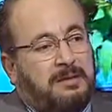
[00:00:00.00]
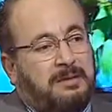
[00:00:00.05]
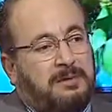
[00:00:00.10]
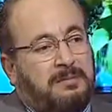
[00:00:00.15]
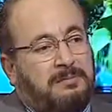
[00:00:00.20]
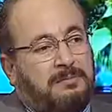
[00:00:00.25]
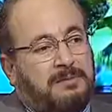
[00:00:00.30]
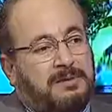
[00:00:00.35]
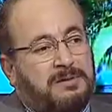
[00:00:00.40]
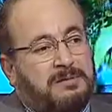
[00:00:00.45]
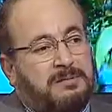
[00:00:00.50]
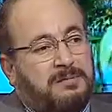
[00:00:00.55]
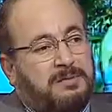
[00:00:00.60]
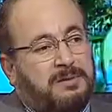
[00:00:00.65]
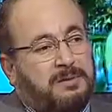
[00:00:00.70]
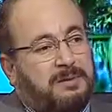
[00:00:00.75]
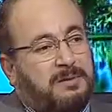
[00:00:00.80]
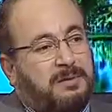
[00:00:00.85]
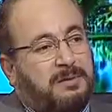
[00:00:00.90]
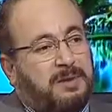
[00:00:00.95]
آه، في,
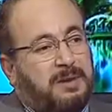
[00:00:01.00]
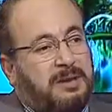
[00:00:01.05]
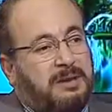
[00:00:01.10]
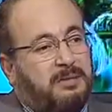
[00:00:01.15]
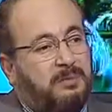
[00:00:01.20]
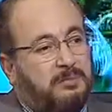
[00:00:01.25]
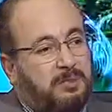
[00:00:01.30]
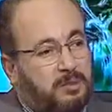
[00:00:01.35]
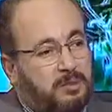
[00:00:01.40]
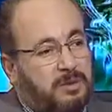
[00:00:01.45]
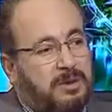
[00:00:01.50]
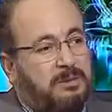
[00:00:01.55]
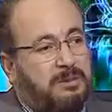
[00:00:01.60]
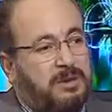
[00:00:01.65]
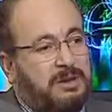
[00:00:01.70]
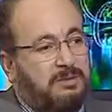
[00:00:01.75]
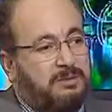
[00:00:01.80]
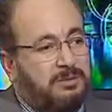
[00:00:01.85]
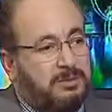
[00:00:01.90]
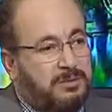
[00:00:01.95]
في آه، الأبوة
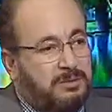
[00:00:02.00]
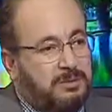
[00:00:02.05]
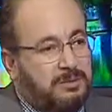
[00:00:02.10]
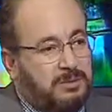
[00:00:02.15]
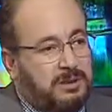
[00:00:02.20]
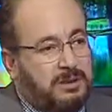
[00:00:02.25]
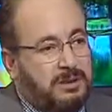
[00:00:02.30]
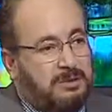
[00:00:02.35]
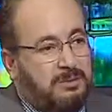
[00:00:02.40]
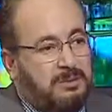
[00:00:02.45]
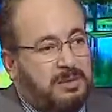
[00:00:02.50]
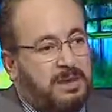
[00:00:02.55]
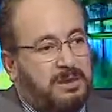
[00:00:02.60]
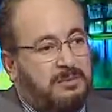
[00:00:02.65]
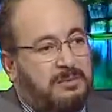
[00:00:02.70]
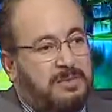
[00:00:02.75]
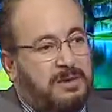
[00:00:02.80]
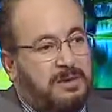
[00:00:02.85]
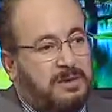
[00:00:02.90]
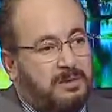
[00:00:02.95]

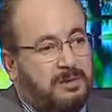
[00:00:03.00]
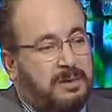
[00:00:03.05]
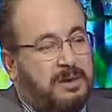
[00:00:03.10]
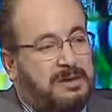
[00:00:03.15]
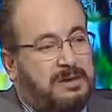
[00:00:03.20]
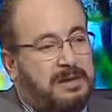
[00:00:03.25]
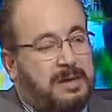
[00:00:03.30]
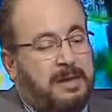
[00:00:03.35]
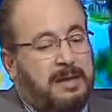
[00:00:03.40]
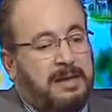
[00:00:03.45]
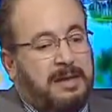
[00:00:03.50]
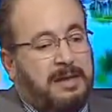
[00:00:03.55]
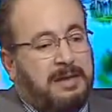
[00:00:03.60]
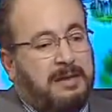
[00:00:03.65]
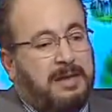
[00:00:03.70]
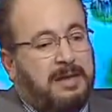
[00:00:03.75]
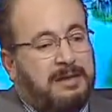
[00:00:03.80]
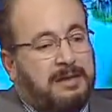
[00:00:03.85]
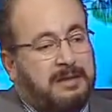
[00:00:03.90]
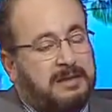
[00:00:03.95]
والأبناء وكذا يعني
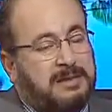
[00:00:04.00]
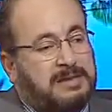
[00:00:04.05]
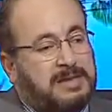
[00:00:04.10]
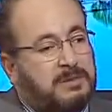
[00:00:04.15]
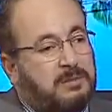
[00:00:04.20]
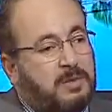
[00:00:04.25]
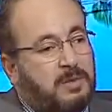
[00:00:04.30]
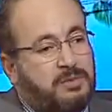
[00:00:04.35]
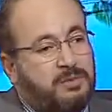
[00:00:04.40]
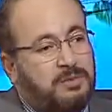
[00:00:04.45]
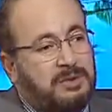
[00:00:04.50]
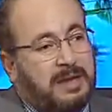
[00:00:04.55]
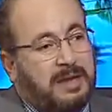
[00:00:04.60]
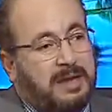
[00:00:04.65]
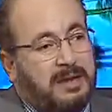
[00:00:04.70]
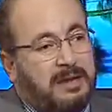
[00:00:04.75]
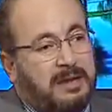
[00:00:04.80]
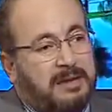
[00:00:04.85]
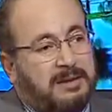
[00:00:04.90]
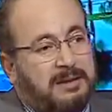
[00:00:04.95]
هذه النزعة موجودة
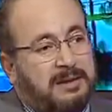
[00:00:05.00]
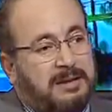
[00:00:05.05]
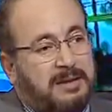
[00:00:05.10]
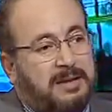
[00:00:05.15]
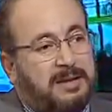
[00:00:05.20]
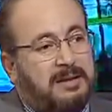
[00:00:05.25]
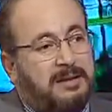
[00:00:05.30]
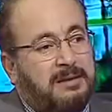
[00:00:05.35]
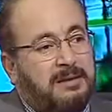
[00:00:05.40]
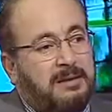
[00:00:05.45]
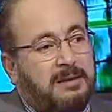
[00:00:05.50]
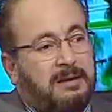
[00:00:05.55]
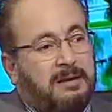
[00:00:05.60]
حقيقة لكن